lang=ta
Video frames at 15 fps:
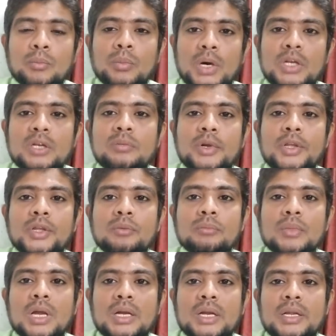மறுபடியும்
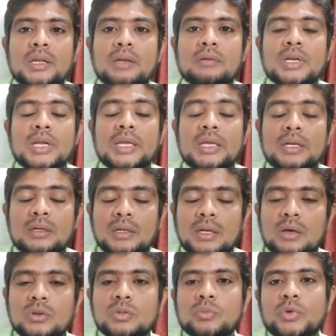கட்டியவர்
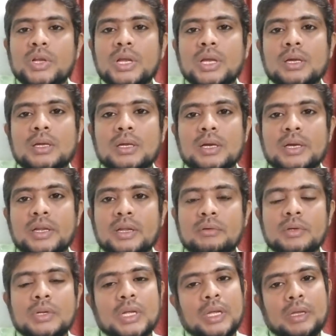இரண்டாவது முறையாக
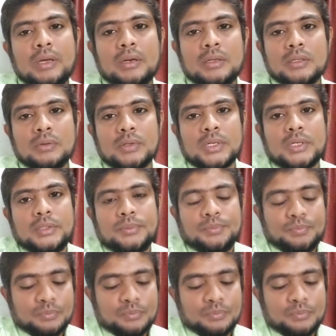கட்டியவர் ஹெரோத் அவர்கள்